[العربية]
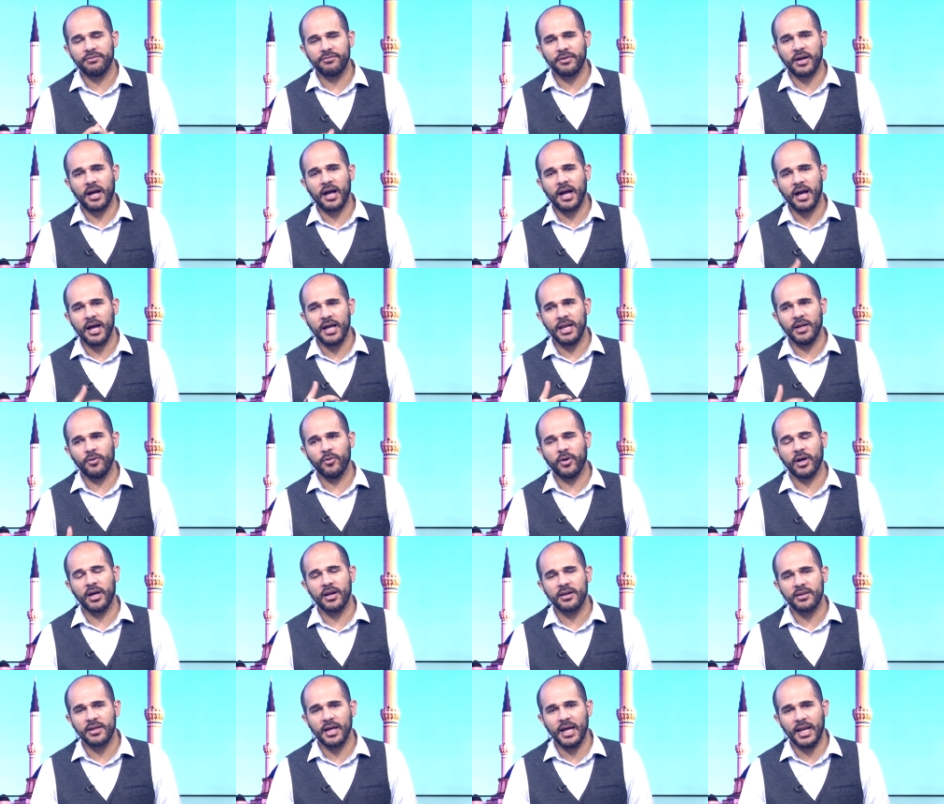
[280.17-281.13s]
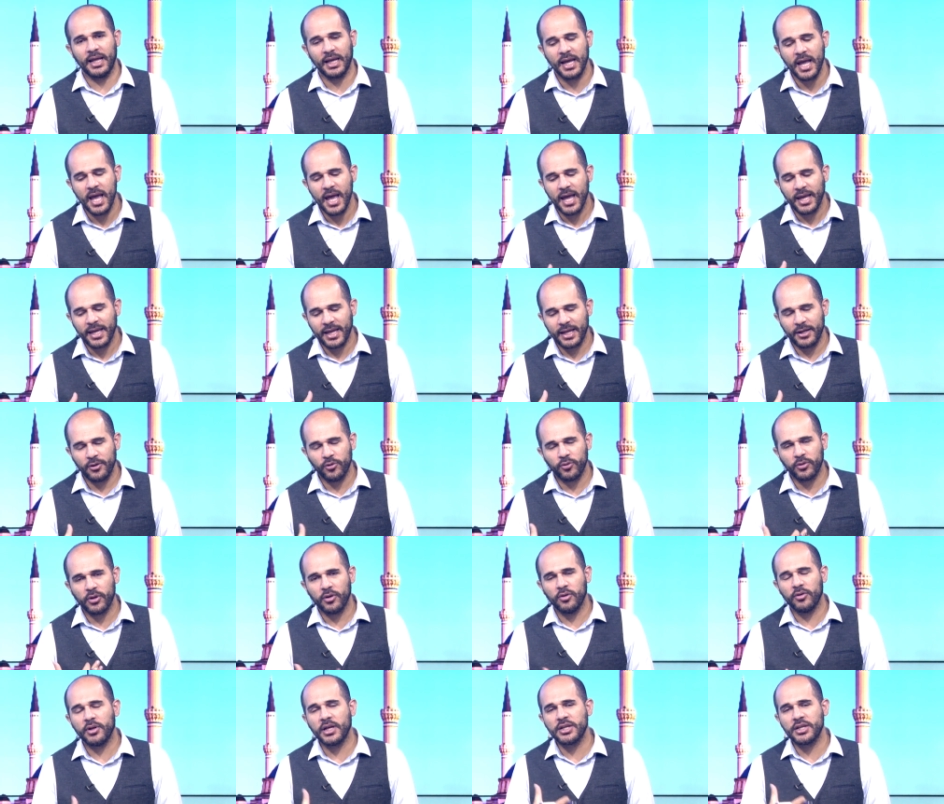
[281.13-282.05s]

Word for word: فعاله وغير ذلك يعني هنا نعم.